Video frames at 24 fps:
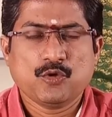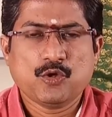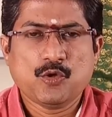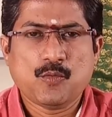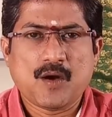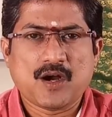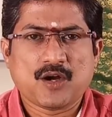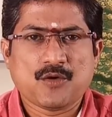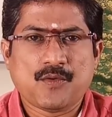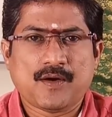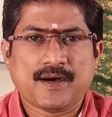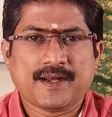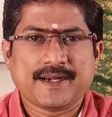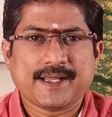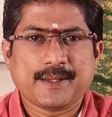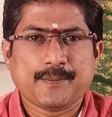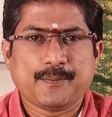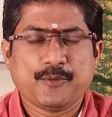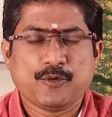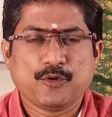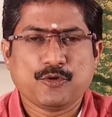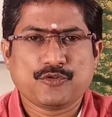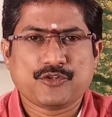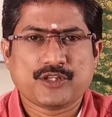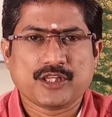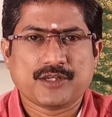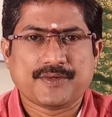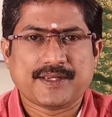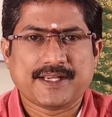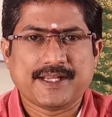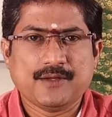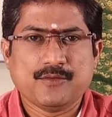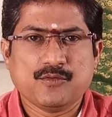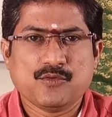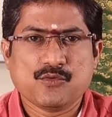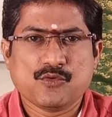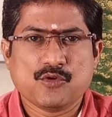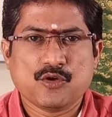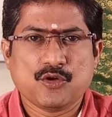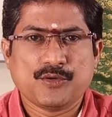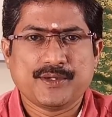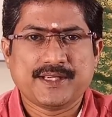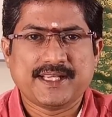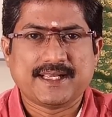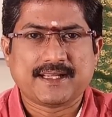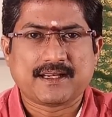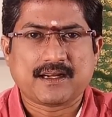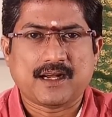குரு பகவானை பொறுத்தவரை
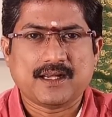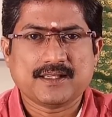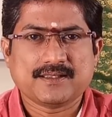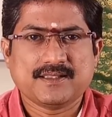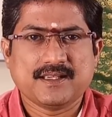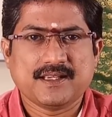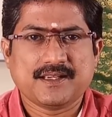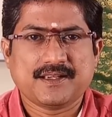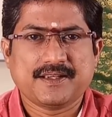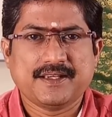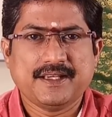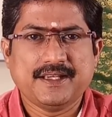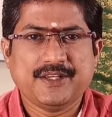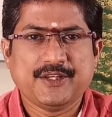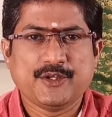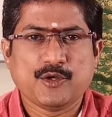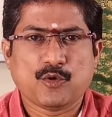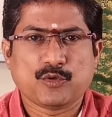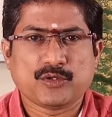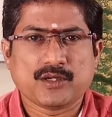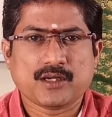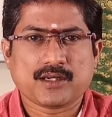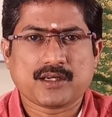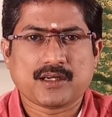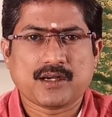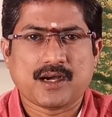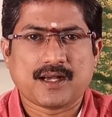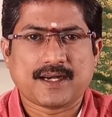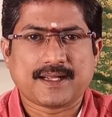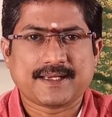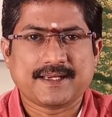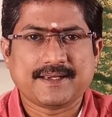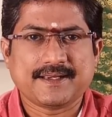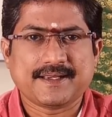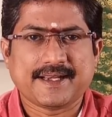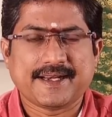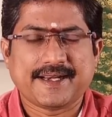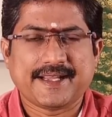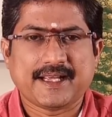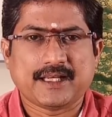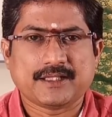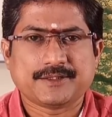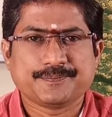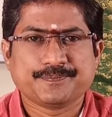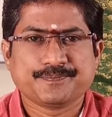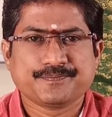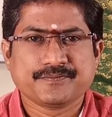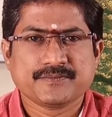உங்களுடைய ராசிக்கு யோகக்காரகன்
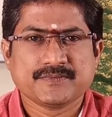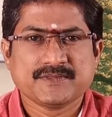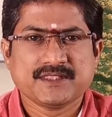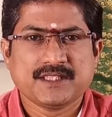கிடையாது